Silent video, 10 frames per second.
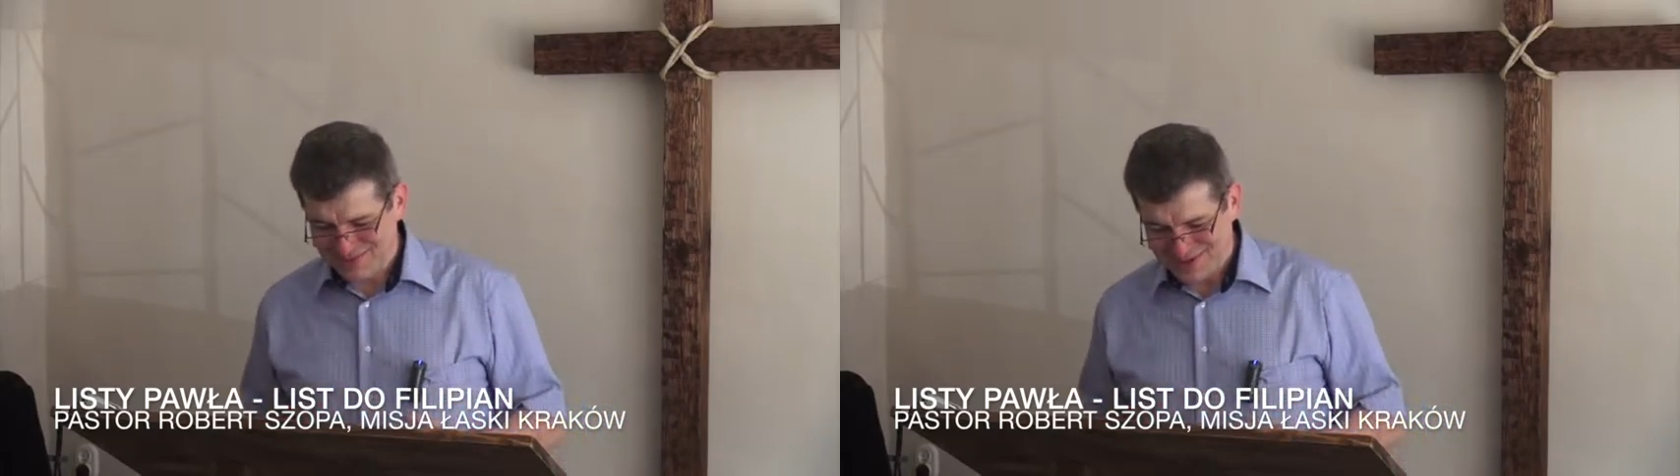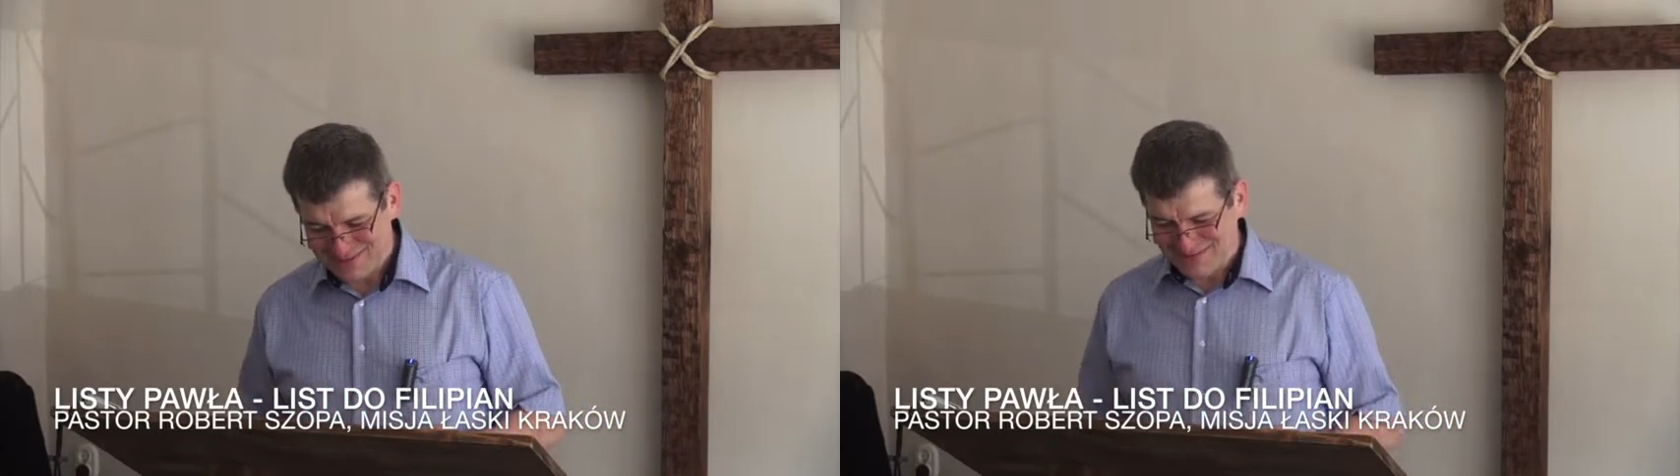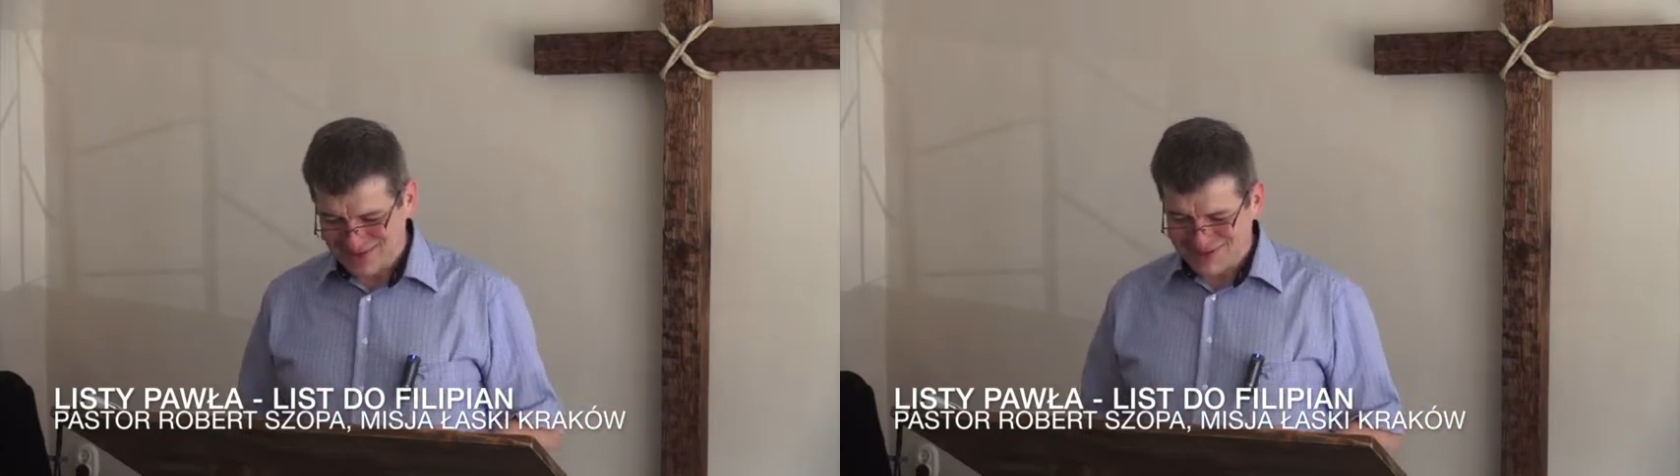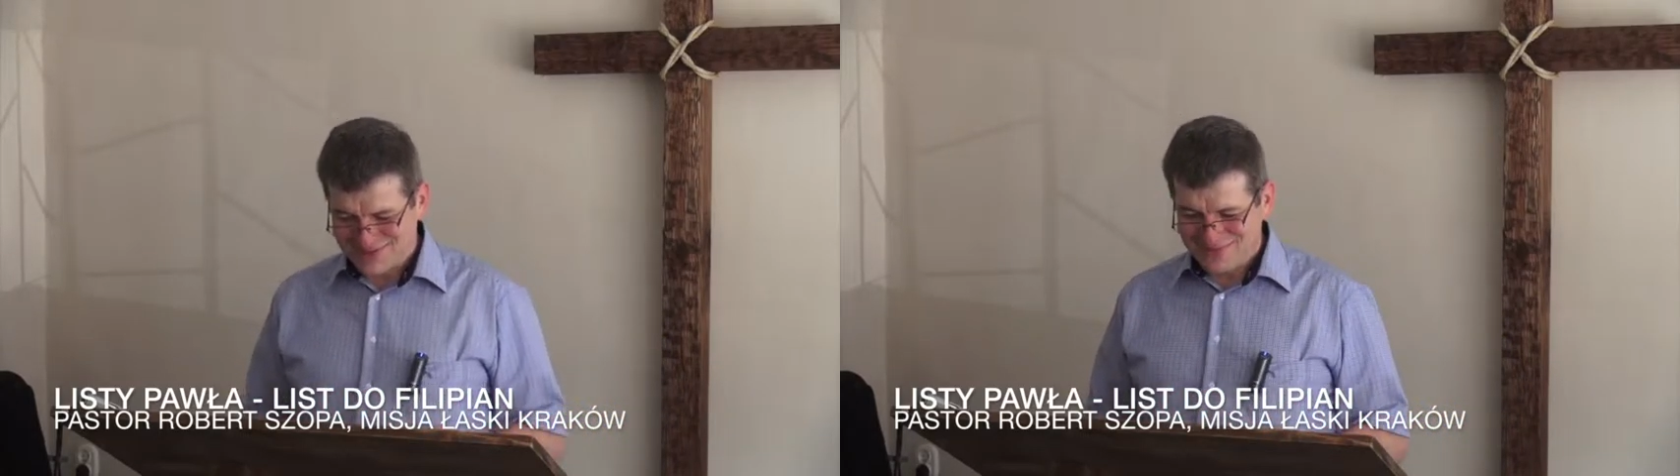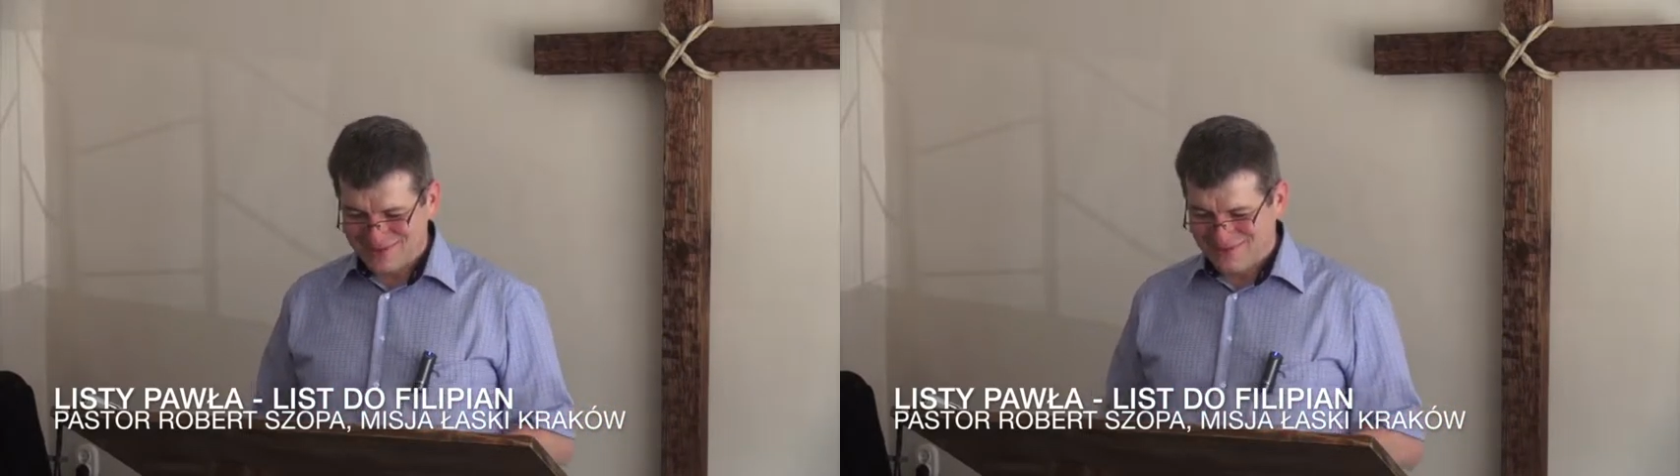tutaj pewna
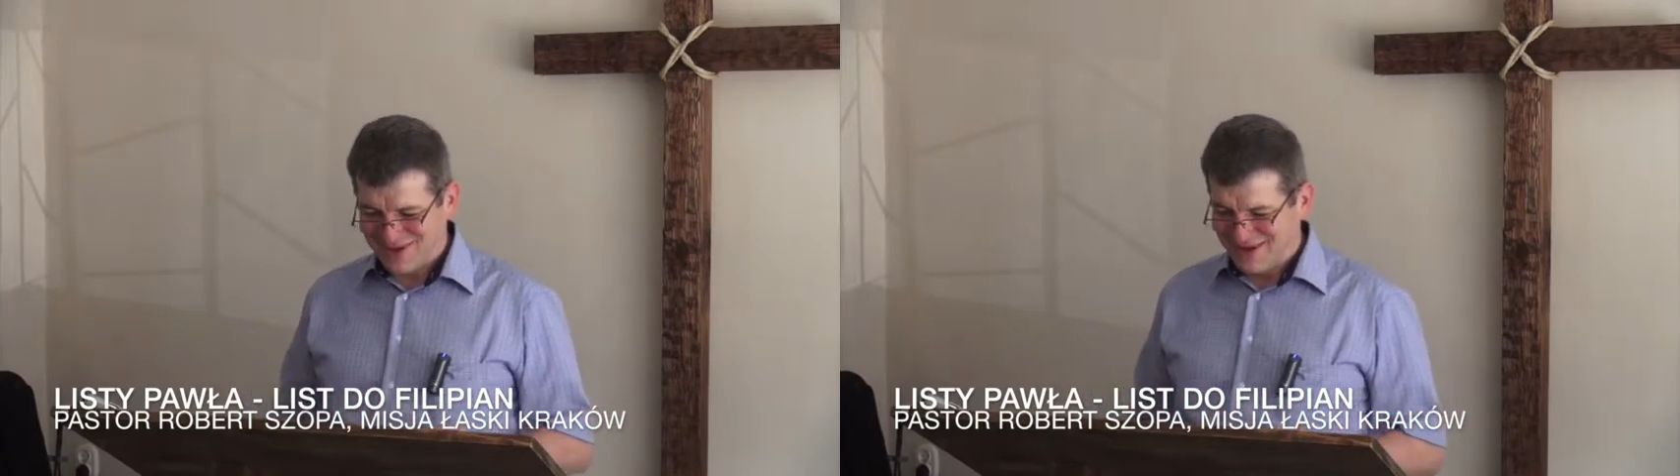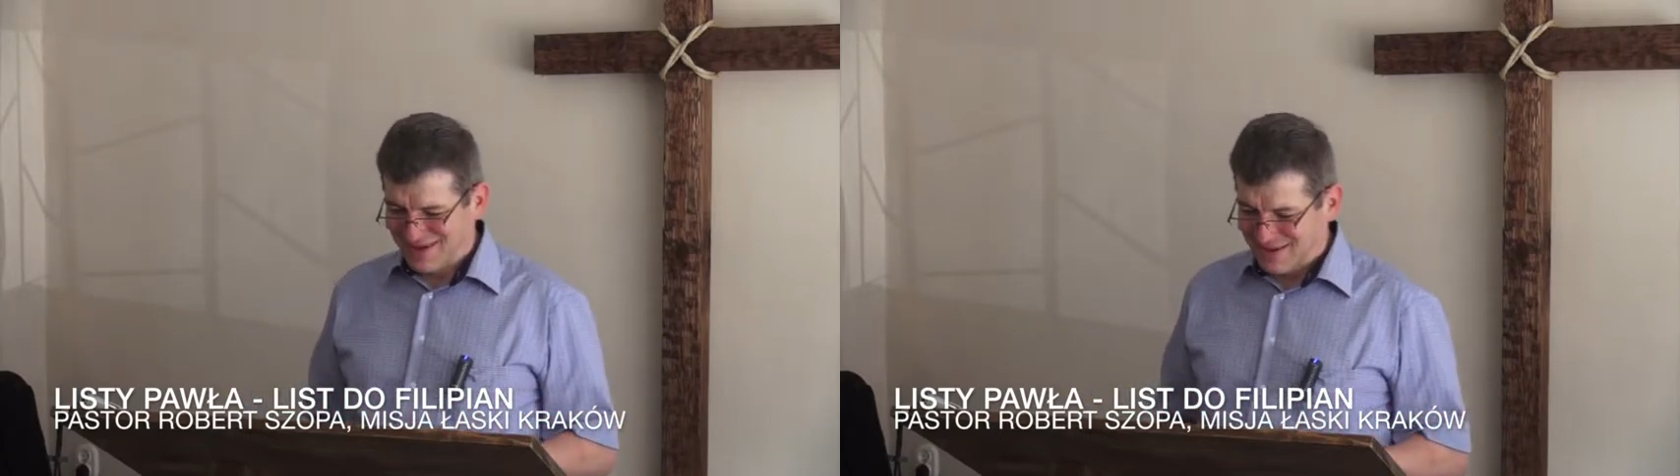osoba, która